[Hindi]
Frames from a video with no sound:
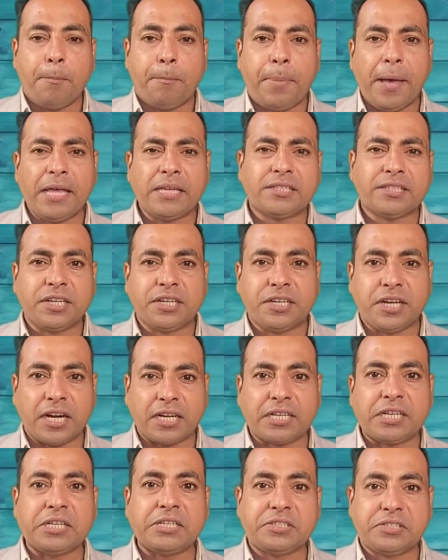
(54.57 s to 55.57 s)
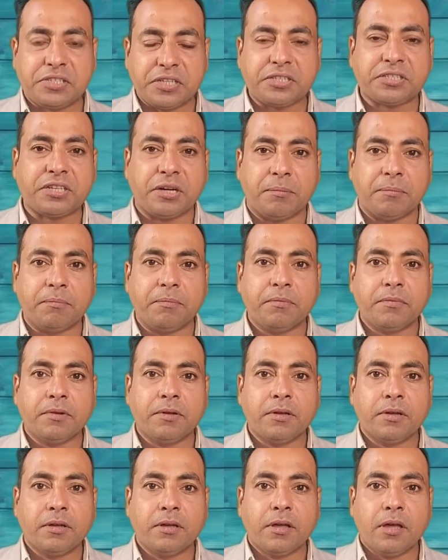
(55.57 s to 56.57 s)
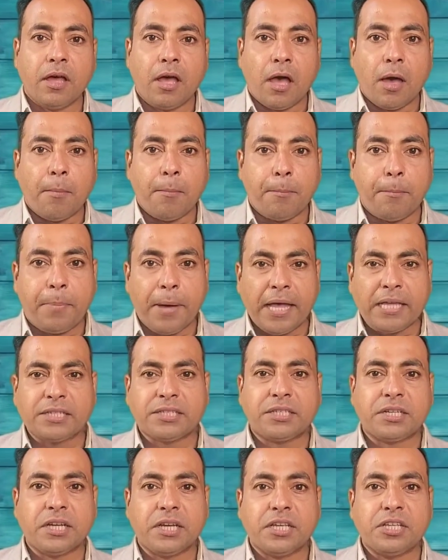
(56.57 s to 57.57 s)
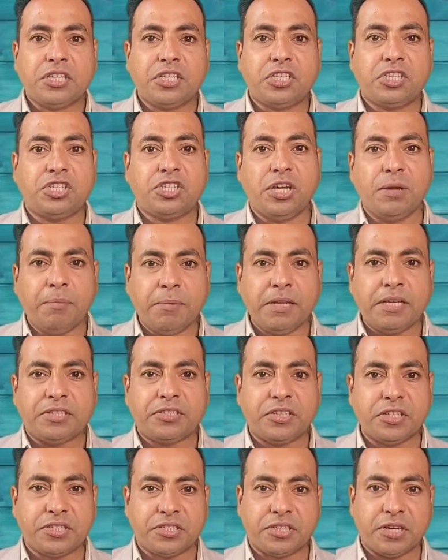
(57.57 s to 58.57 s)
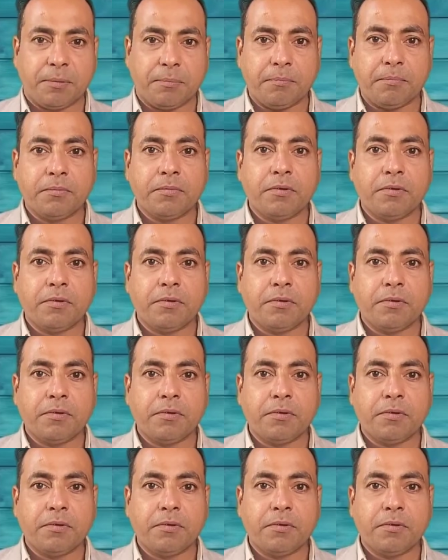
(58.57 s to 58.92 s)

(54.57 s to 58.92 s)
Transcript: बेस्ट डक्टिंग सिस्टम बेस्ट चिमनी सिस्टम